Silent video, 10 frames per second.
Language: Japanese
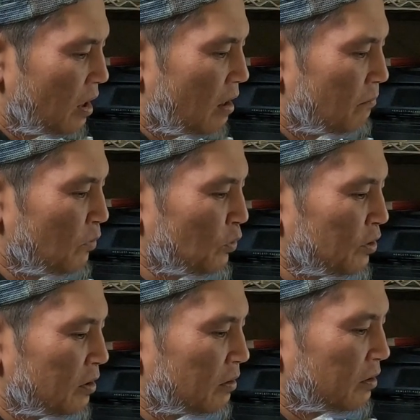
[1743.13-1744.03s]
うもう
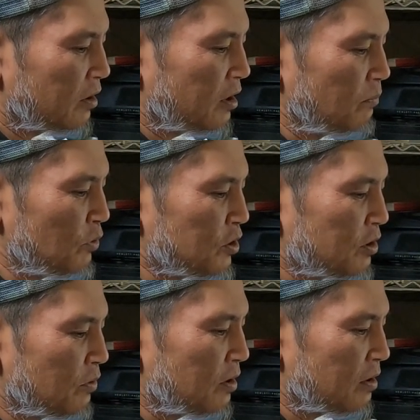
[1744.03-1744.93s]
ね、気持
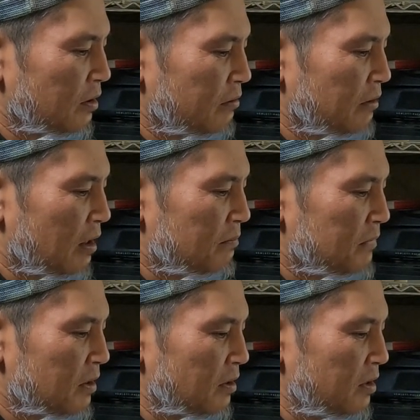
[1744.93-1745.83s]
ちの中ではあん
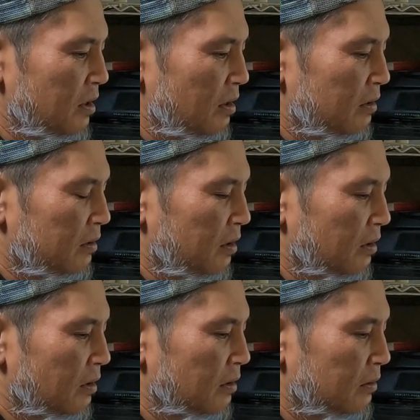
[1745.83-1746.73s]
まり嫌だ
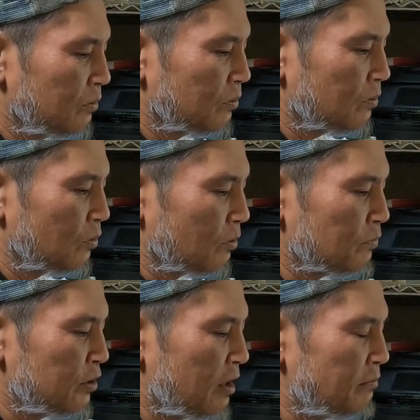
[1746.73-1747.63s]
けど、この
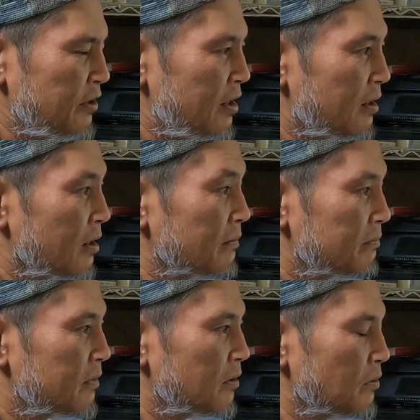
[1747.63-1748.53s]
むやむや
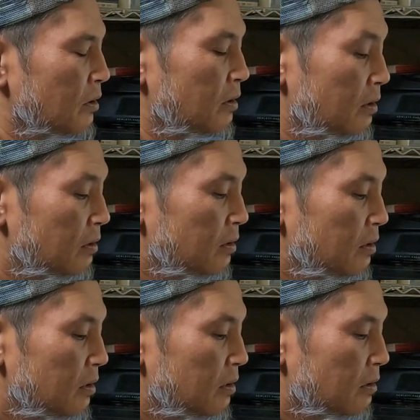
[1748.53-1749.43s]
感っていうんかな。
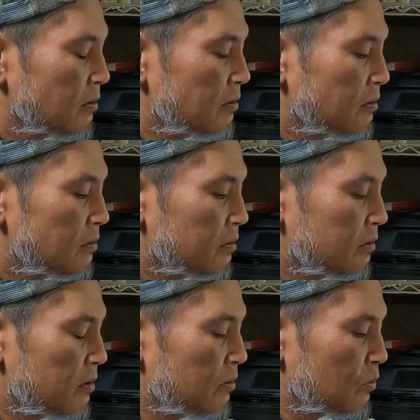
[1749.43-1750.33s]
うんっ
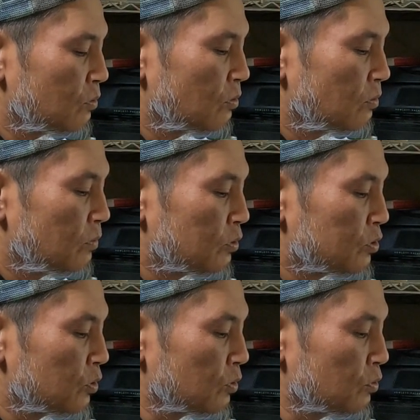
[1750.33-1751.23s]
ていうところも
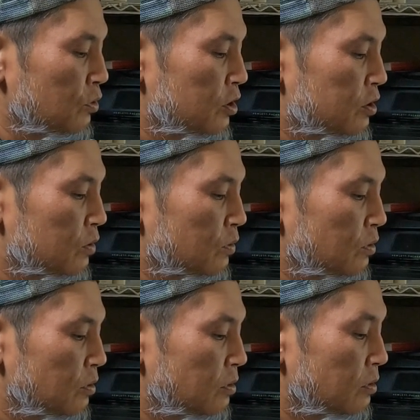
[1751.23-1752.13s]
ちょっと払
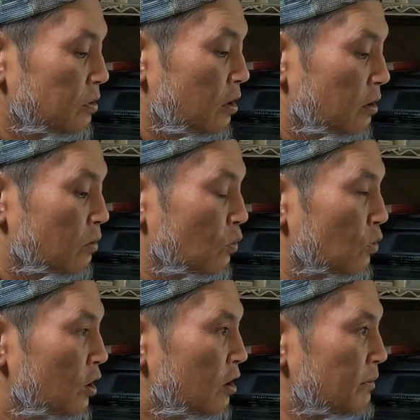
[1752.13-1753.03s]
拭ね
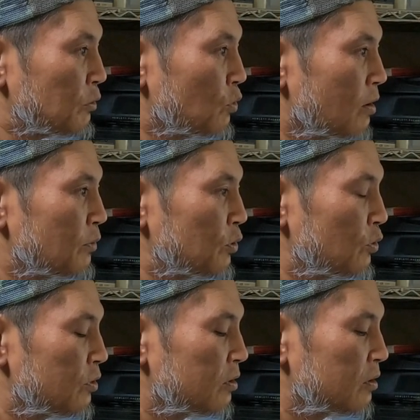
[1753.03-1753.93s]
こう今動画も
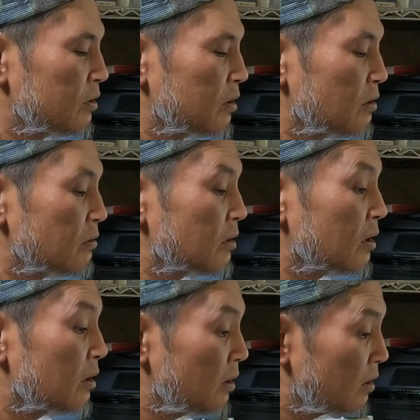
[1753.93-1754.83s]
撮ってる
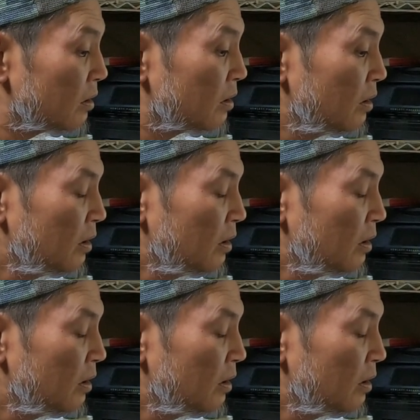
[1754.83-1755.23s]
から